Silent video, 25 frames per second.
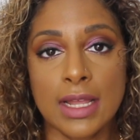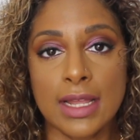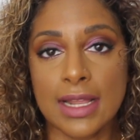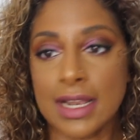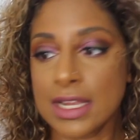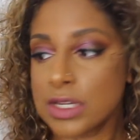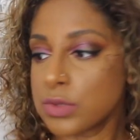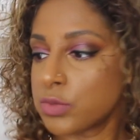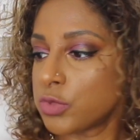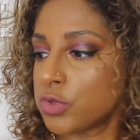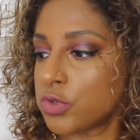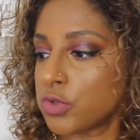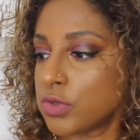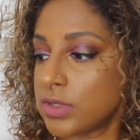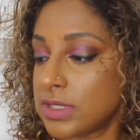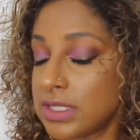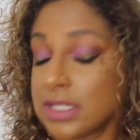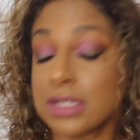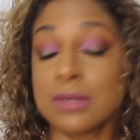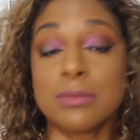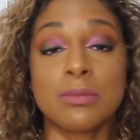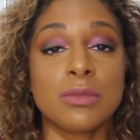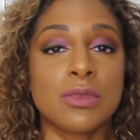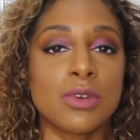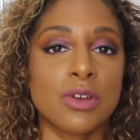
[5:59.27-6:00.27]
Et là je me suis
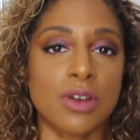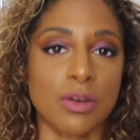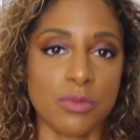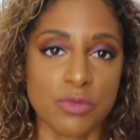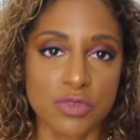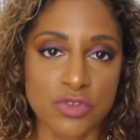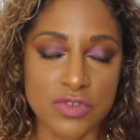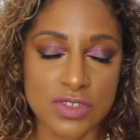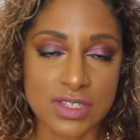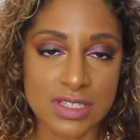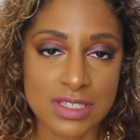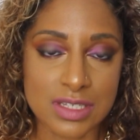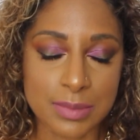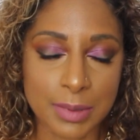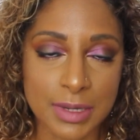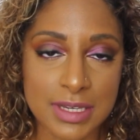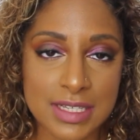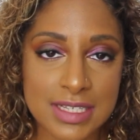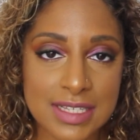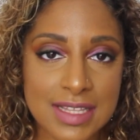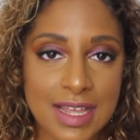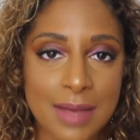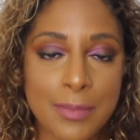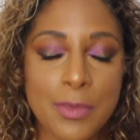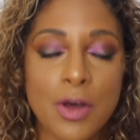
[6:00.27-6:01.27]
dit, comme je vous ai dit
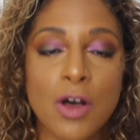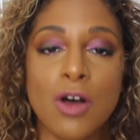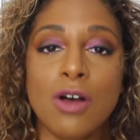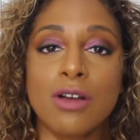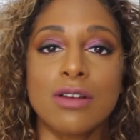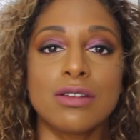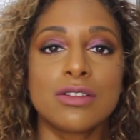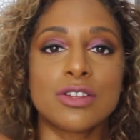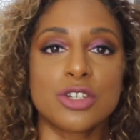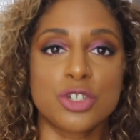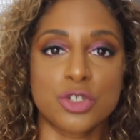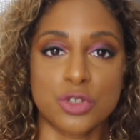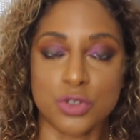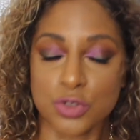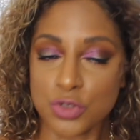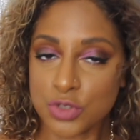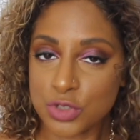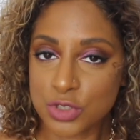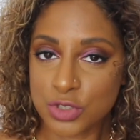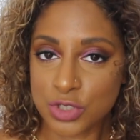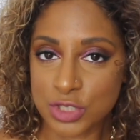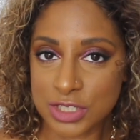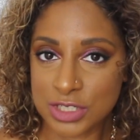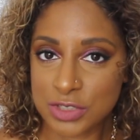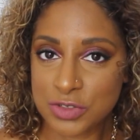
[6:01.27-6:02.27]
précédemment,
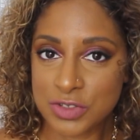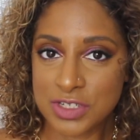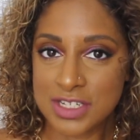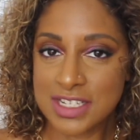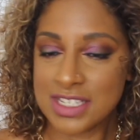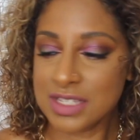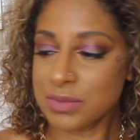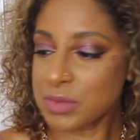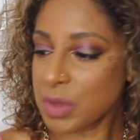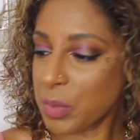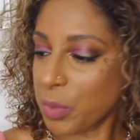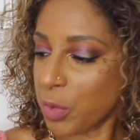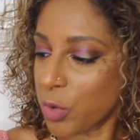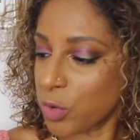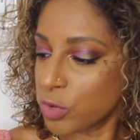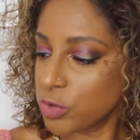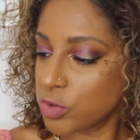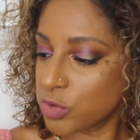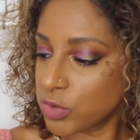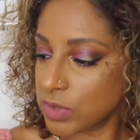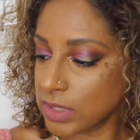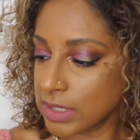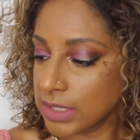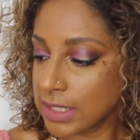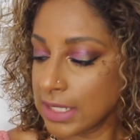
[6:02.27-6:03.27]
j'utilise mes
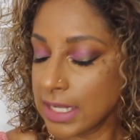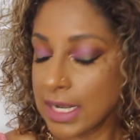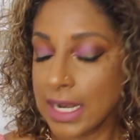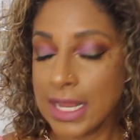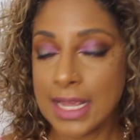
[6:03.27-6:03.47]
produits.